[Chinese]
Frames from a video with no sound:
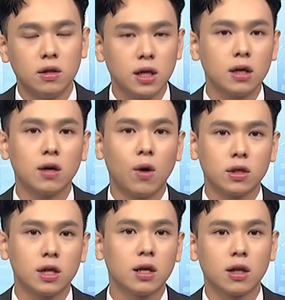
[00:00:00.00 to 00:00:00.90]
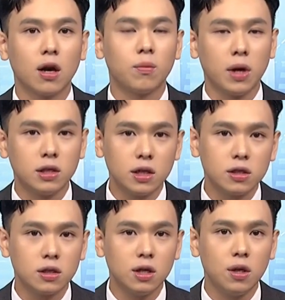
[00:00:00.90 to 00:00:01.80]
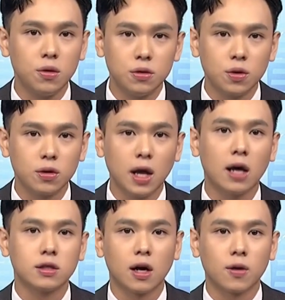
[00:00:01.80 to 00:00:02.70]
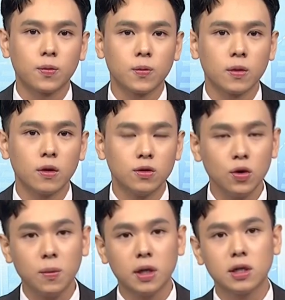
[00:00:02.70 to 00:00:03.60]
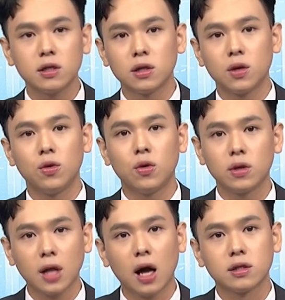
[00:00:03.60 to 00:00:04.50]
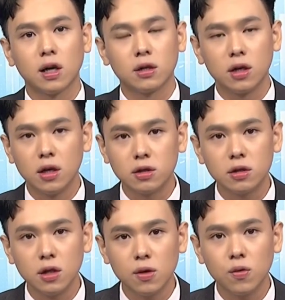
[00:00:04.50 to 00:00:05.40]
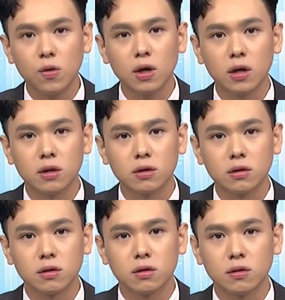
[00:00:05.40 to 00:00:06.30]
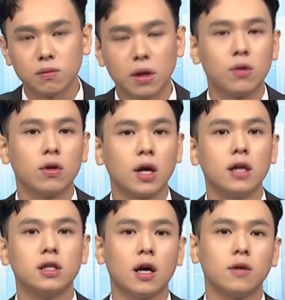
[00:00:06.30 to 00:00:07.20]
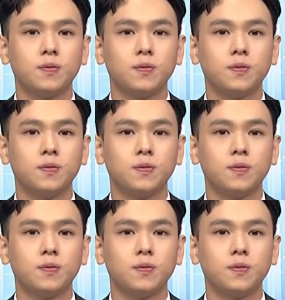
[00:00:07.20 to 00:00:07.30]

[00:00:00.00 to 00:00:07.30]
价格往下掉，美债殖利率就会大涨。所以美债殖利率会大涨，也是因为美元太强。